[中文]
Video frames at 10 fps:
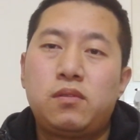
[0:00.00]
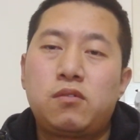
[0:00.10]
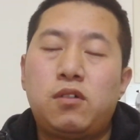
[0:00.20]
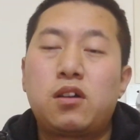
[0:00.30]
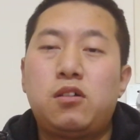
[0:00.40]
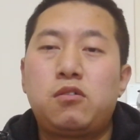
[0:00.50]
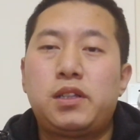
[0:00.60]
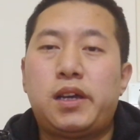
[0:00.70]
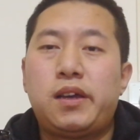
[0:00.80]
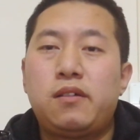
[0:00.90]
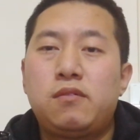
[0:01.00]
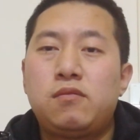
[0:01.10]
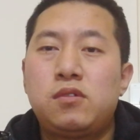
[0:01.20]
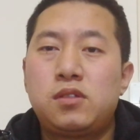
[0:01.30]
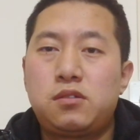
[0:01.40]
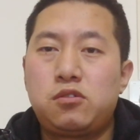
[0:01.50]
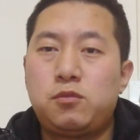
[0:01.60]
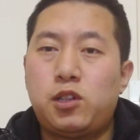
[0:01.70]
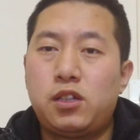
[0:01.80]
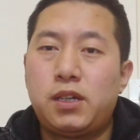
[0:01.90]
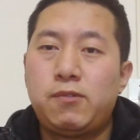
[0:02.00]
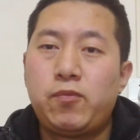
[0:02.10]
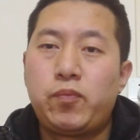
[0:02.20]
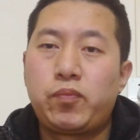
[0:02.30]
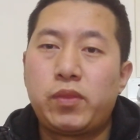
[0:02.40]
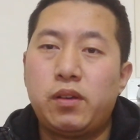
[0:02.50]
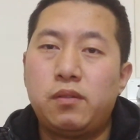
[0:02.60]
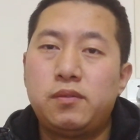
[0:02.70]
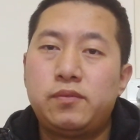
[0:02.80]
光靠惠台是做不到的。啊，